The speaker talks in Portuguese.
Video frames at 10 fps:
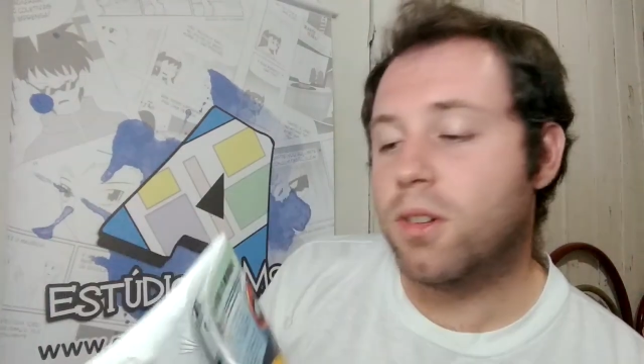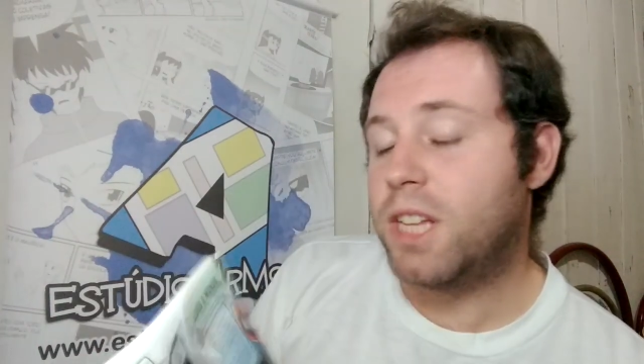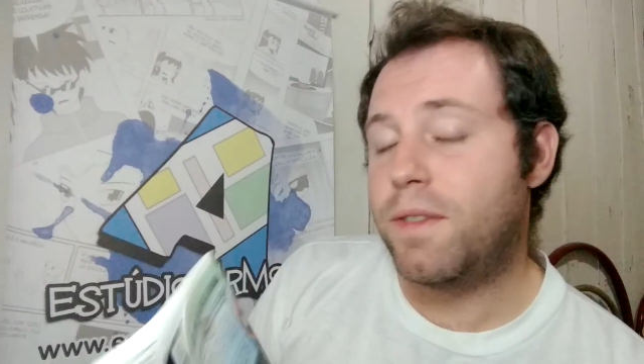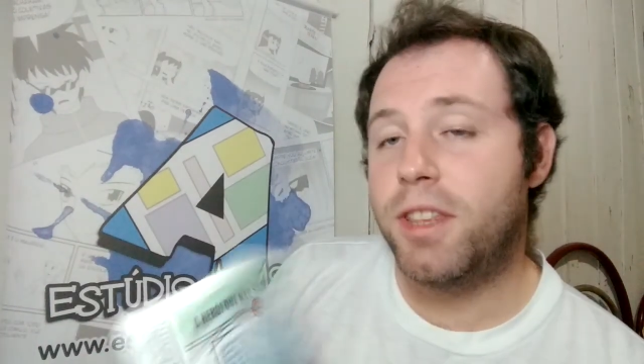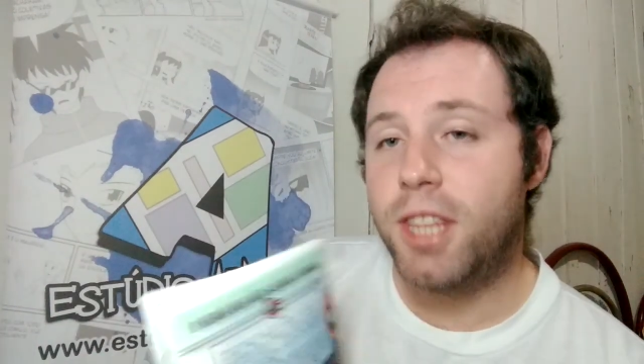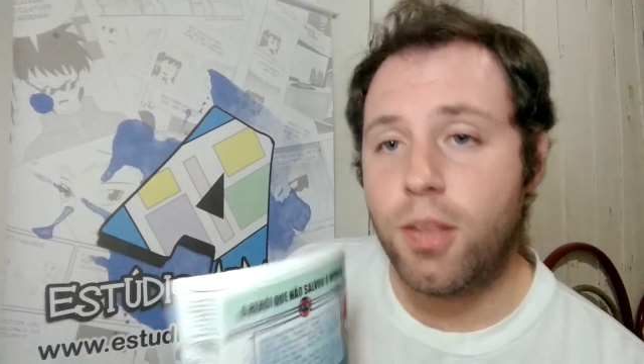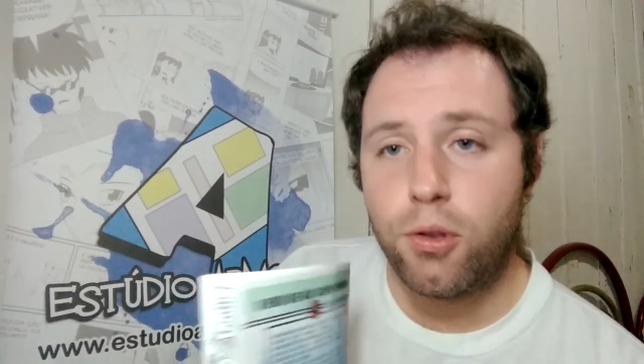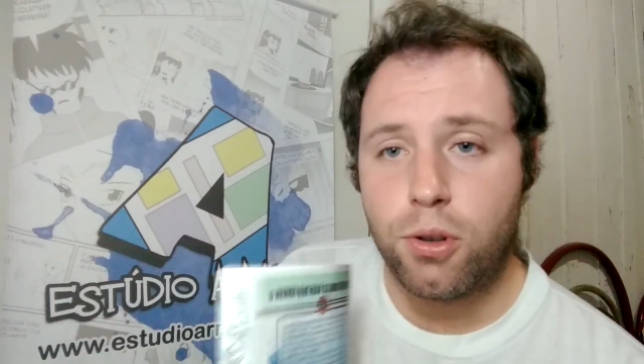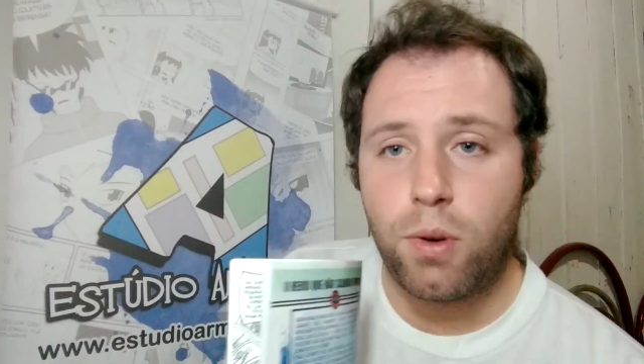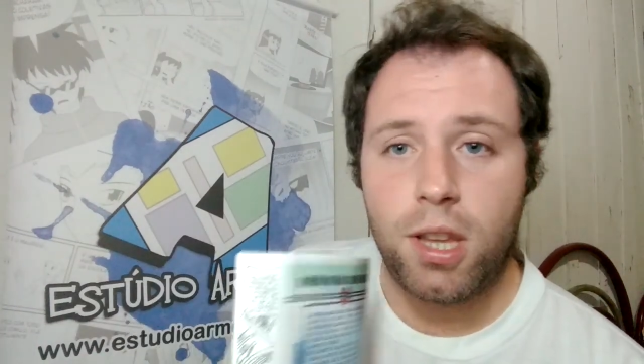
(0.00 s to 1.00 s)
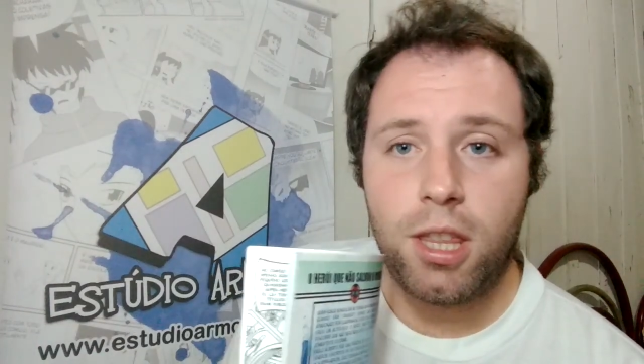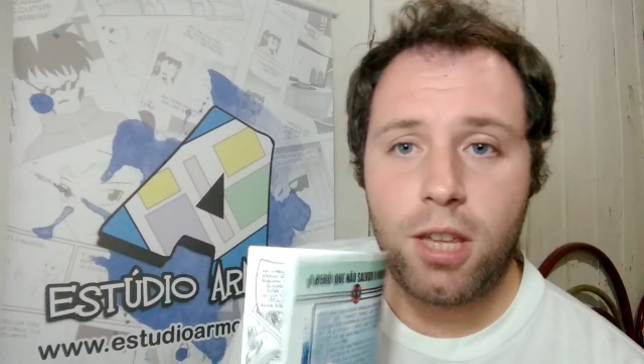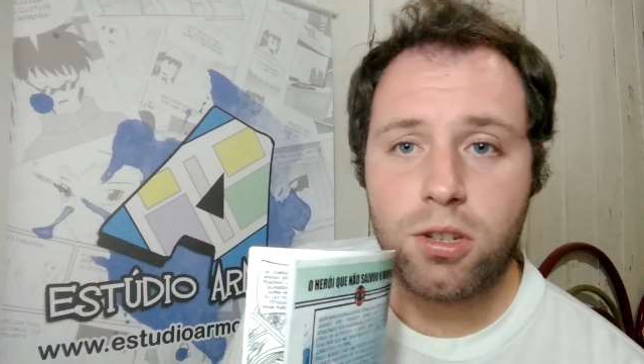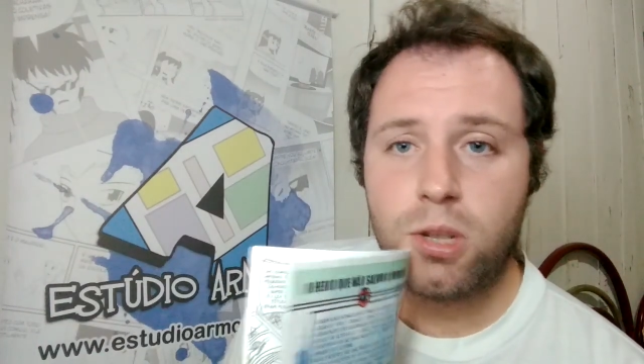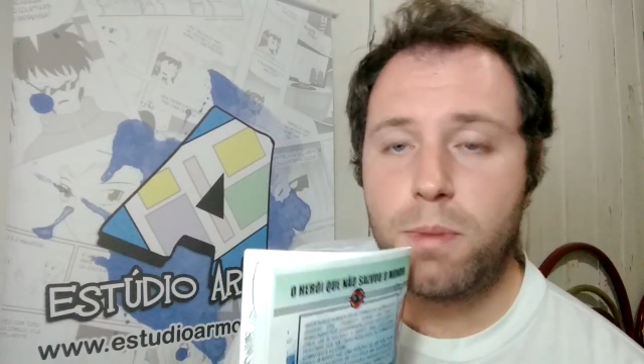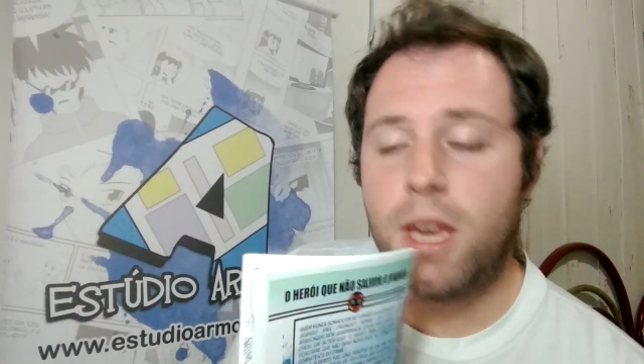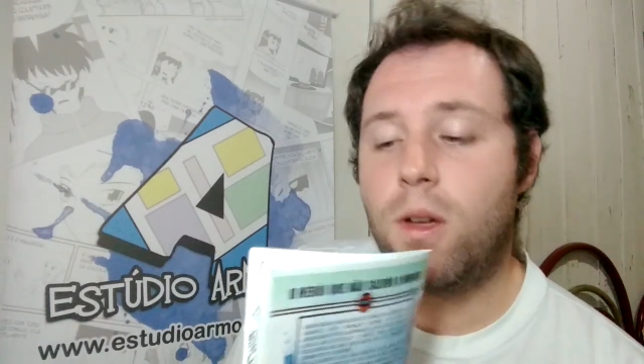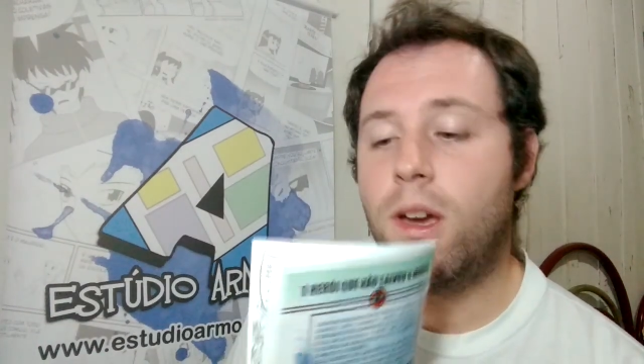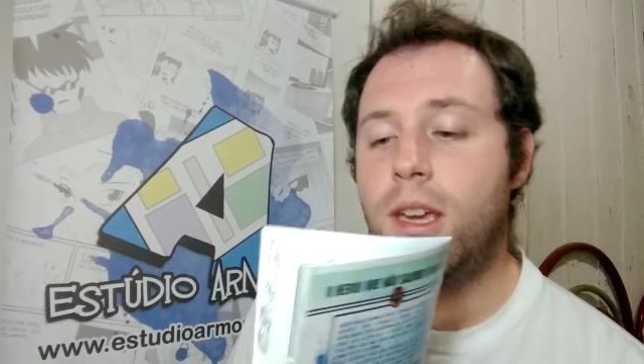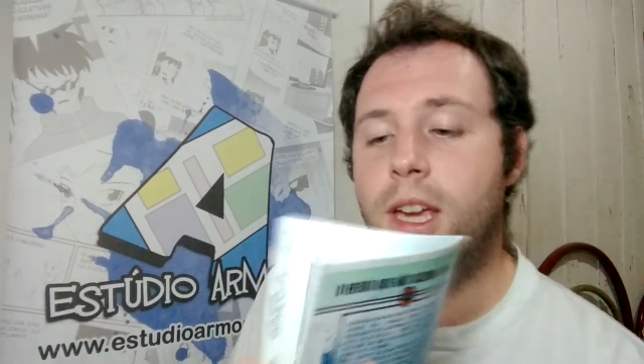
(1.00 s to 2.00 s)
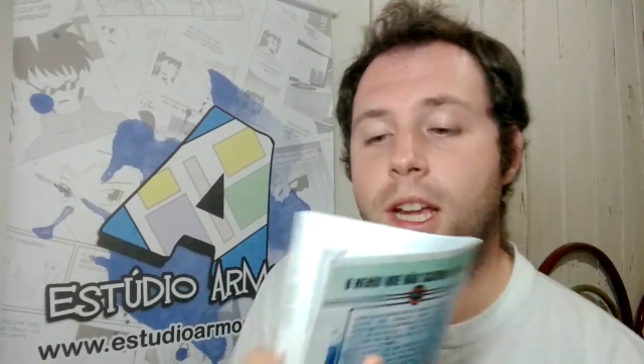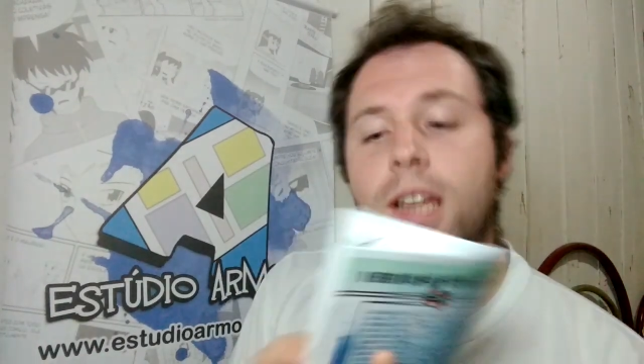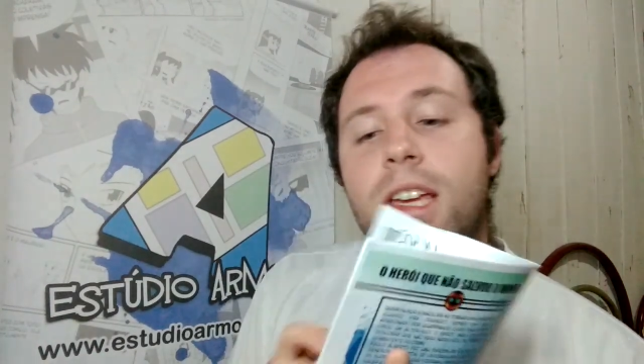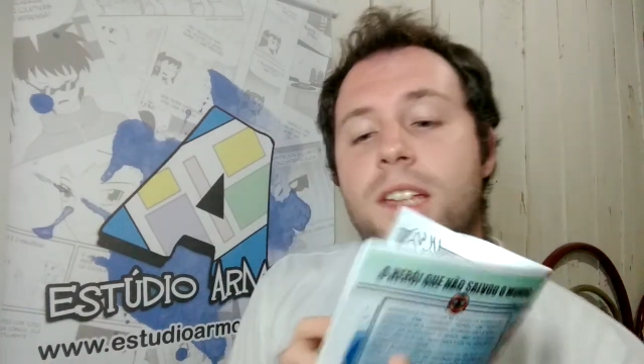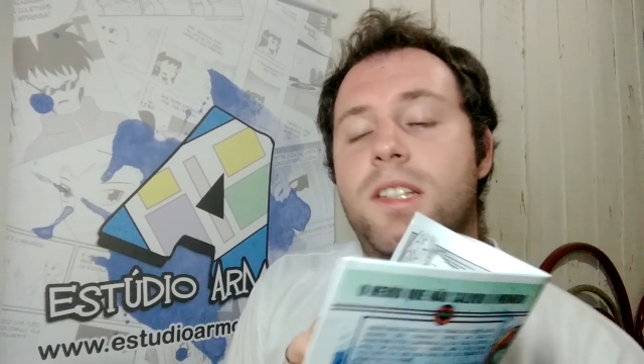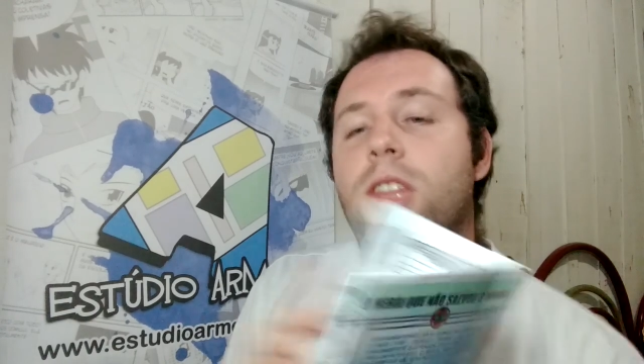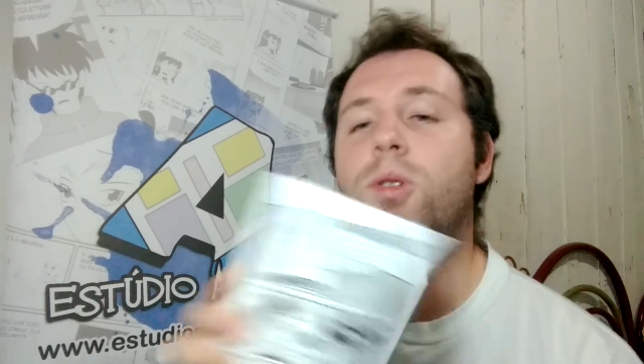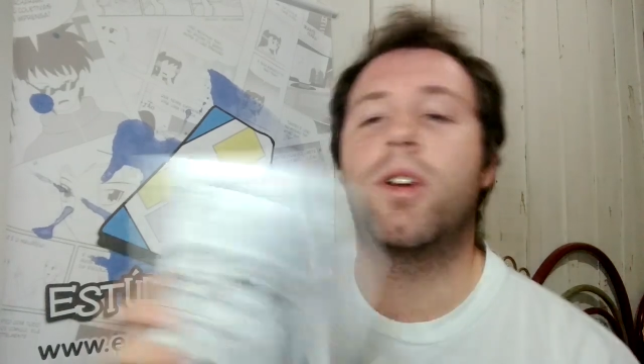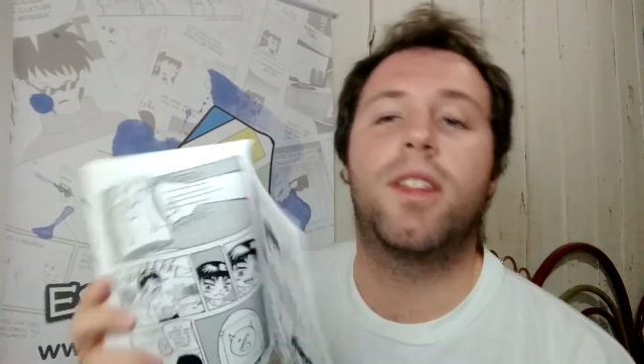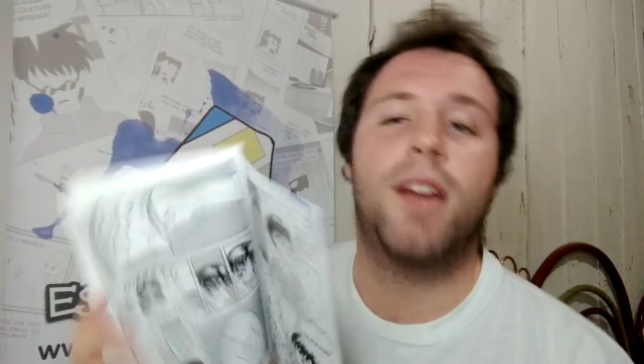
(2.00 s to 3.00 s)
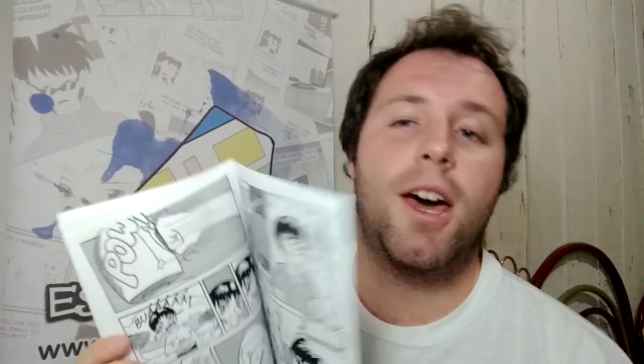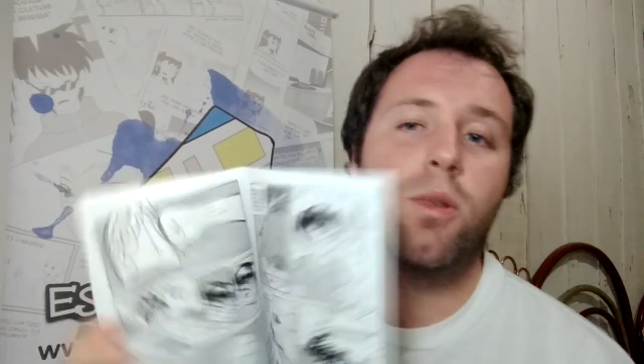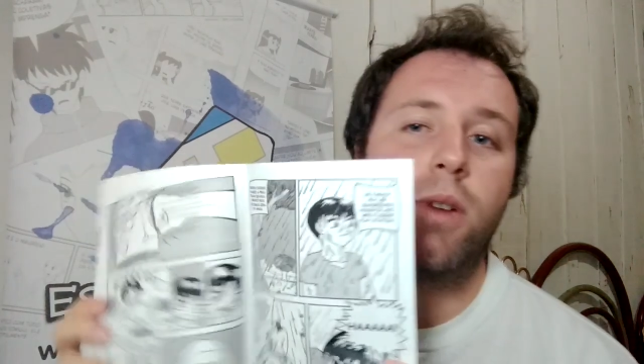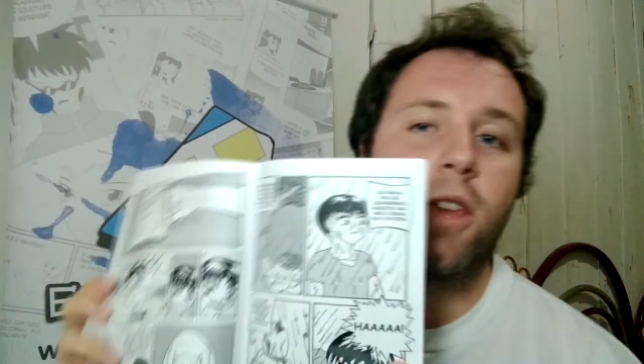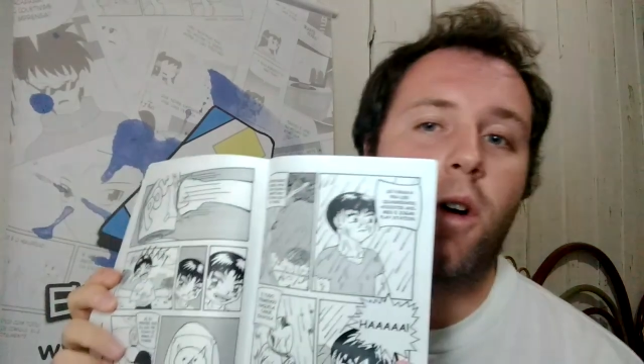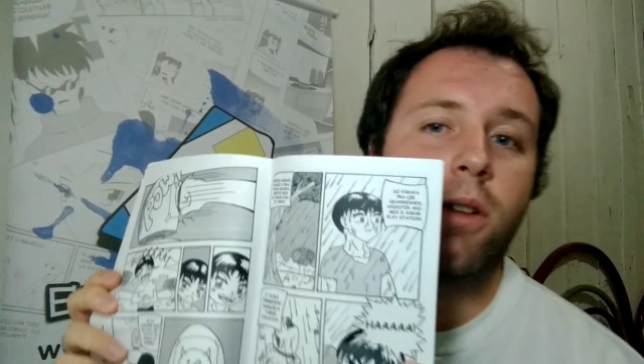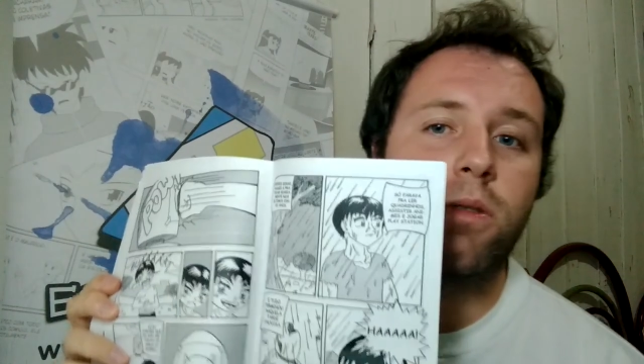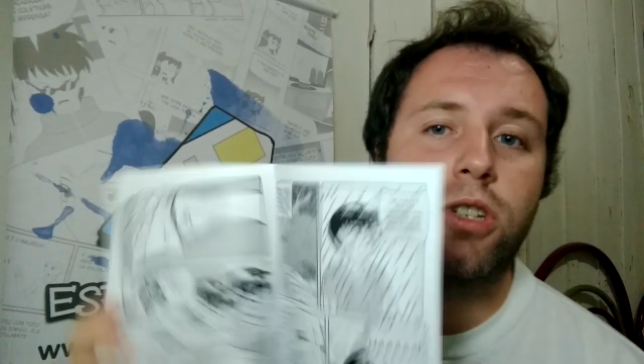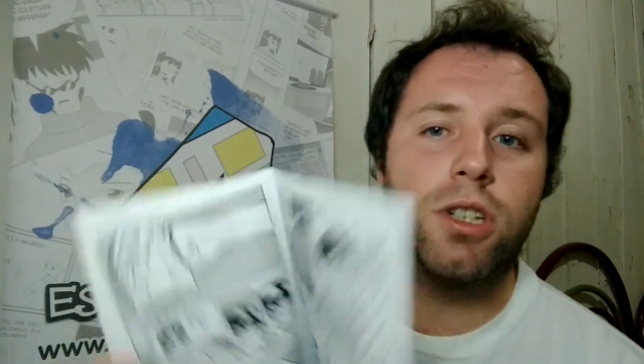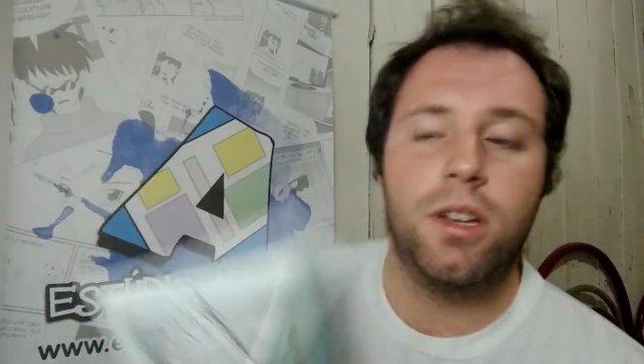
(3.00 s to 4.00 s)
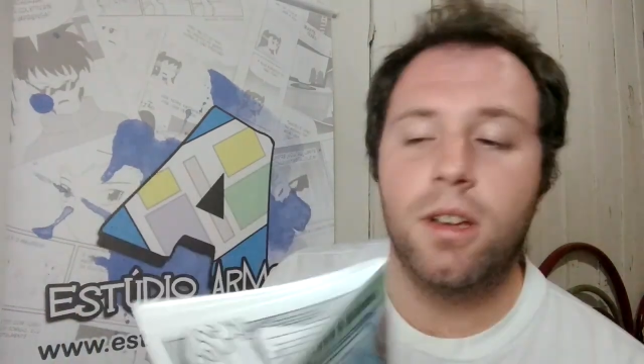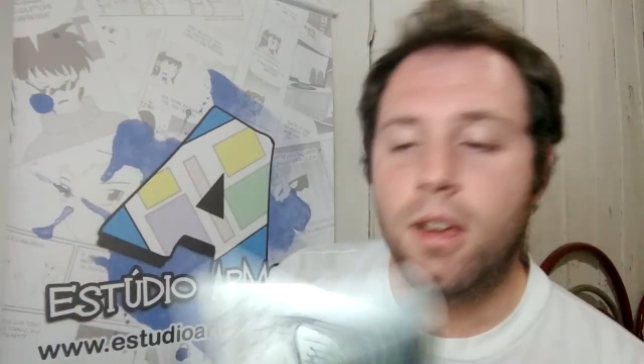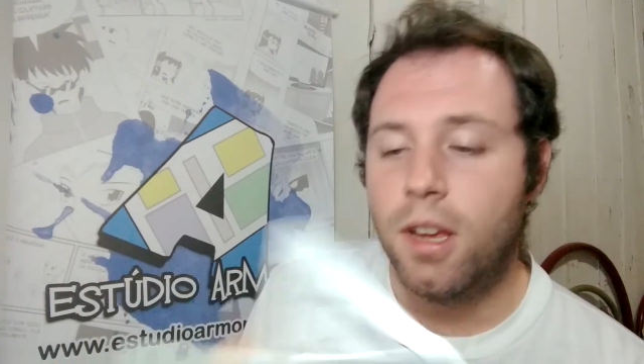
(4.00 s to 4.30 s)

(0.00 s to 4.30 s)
gostava tanto de quadrinhos de super-herói que ele quis se tornar um herói um dia